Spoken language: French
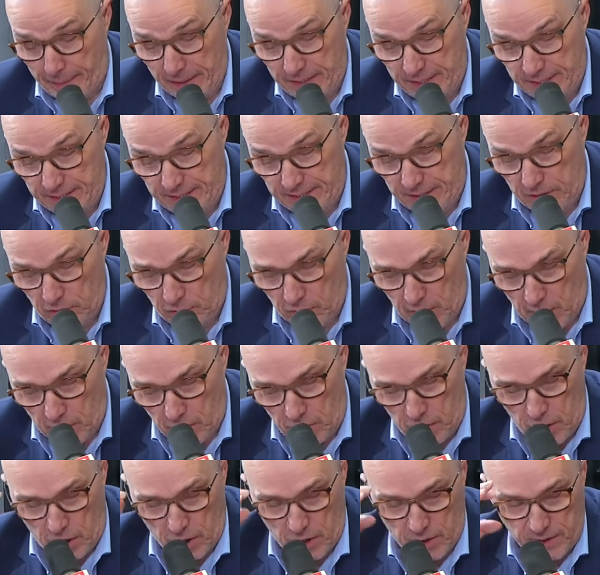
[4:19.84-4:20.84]
pétition, là
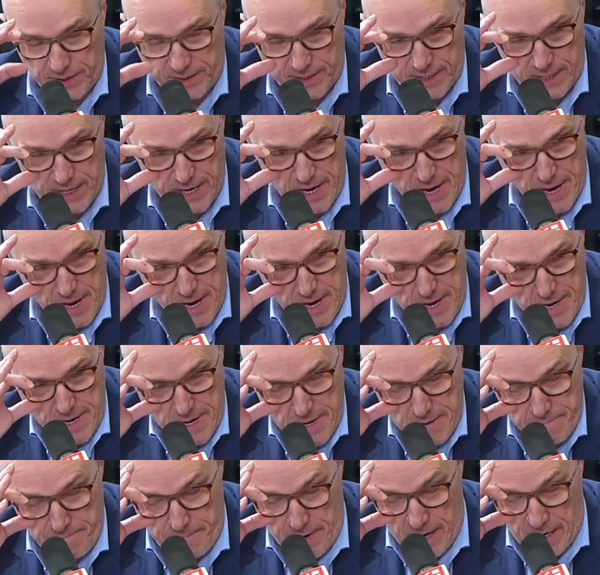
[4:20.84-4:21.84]
encore lancée
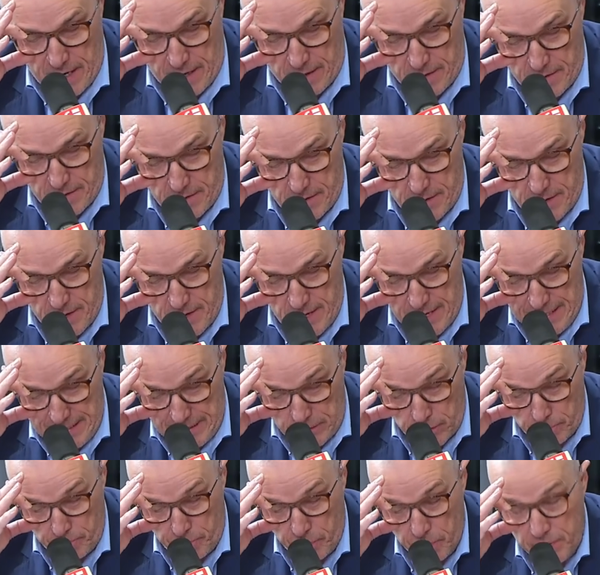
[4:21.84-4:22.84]
par euh,
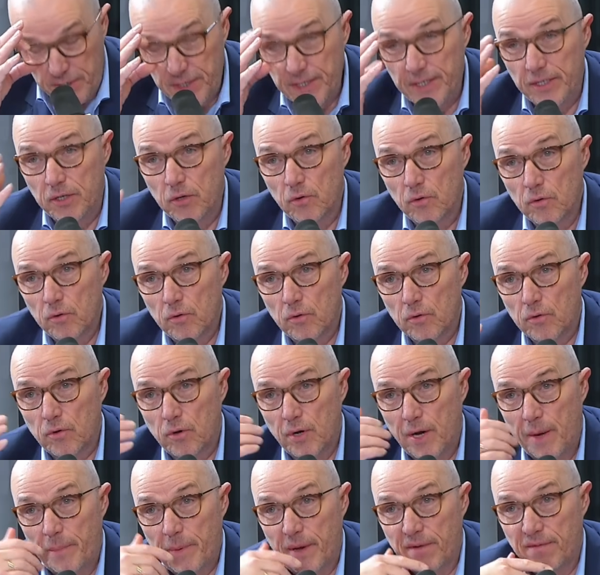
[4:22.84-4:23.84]
les oppositions
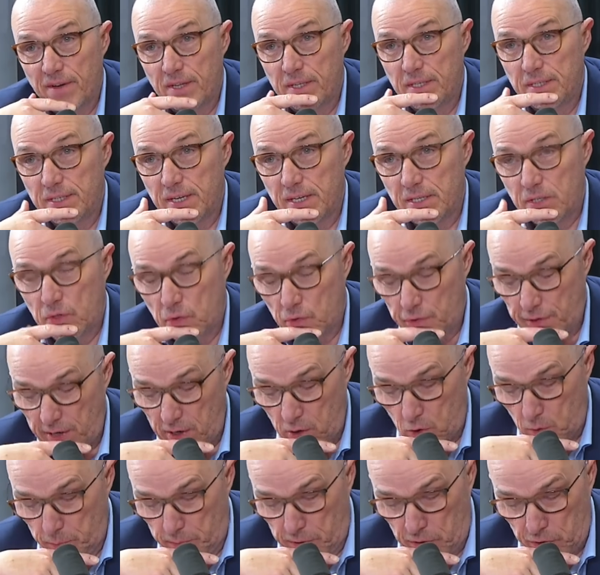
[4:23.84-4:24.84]
contre la privatisation de
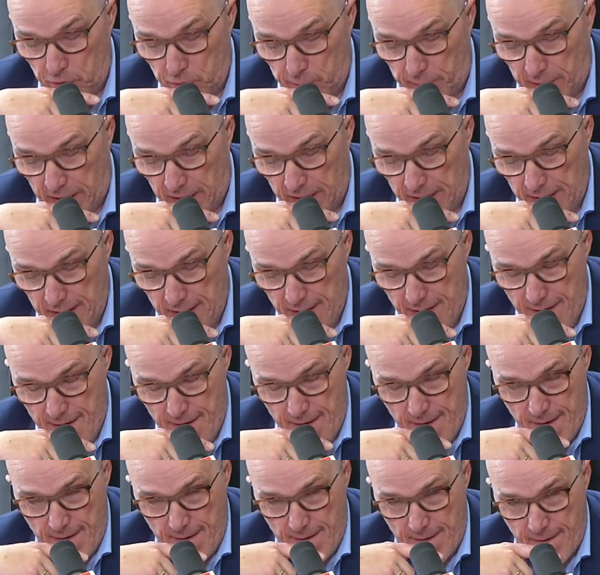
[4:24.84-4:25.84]
l'aéroport de Paris.
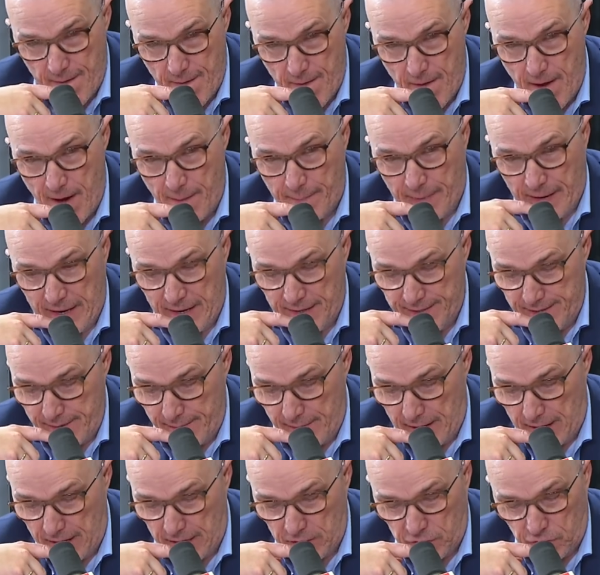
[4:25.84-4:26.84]
Euh, après un
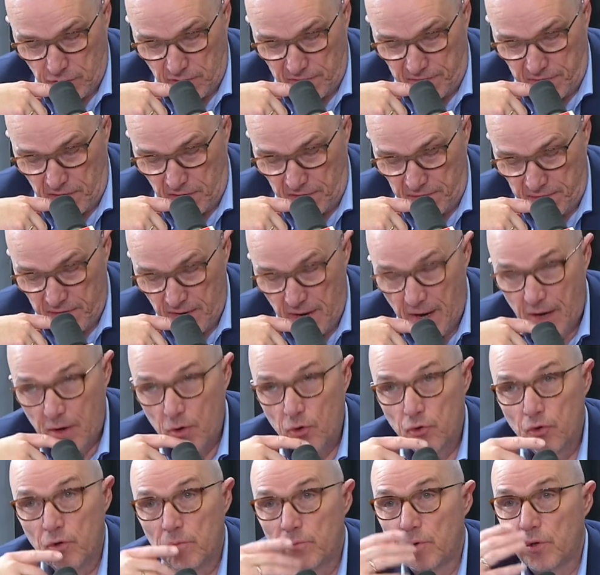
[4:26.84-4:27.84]
démarrage en fanfare,
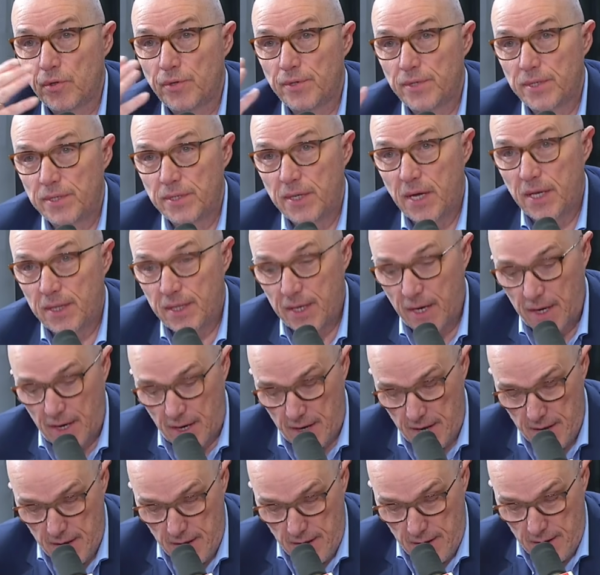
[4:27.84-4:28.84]
le nombre de signataires
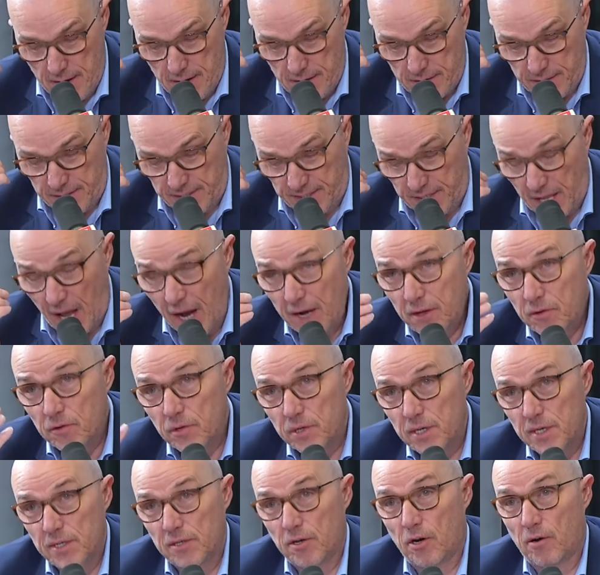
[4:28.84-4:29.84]
stagne
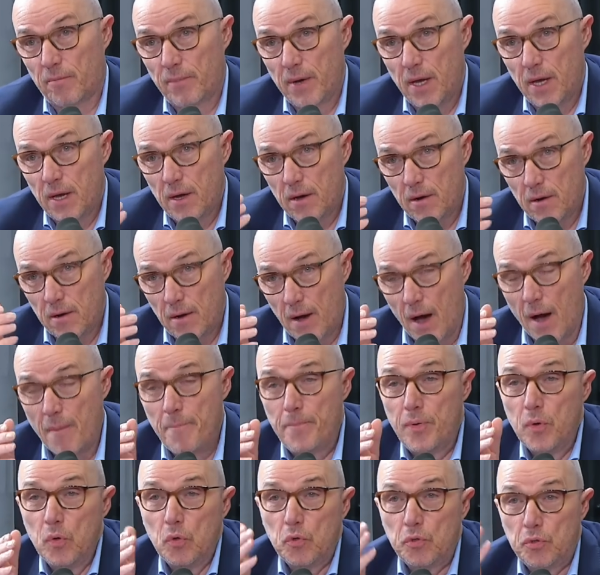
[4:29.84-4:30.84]
désormais, un
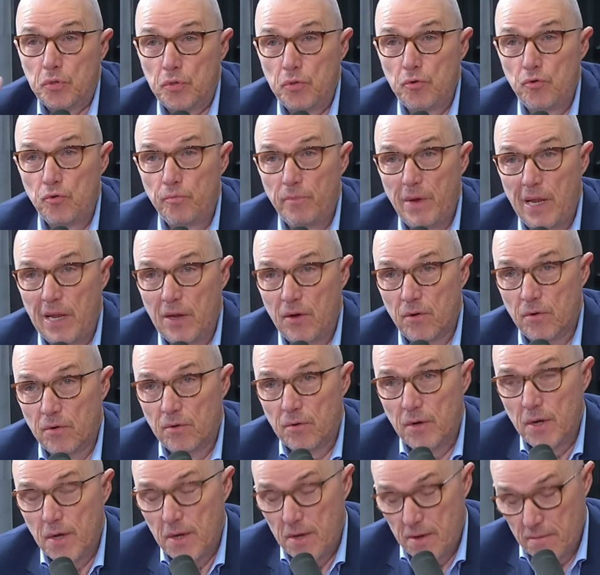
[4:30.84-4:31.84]
peu au-dessus du
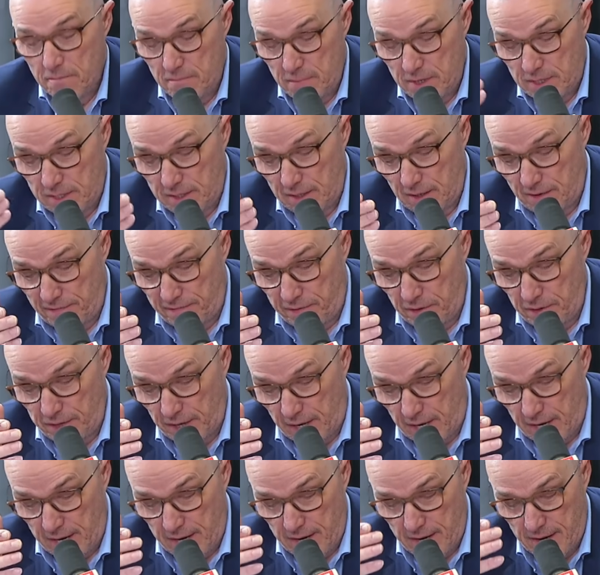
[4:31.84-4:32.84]
million, mais il
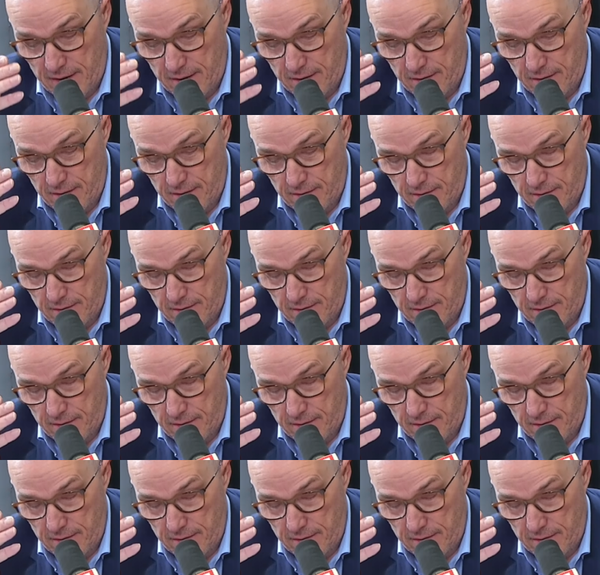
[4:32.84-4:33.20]
faudrait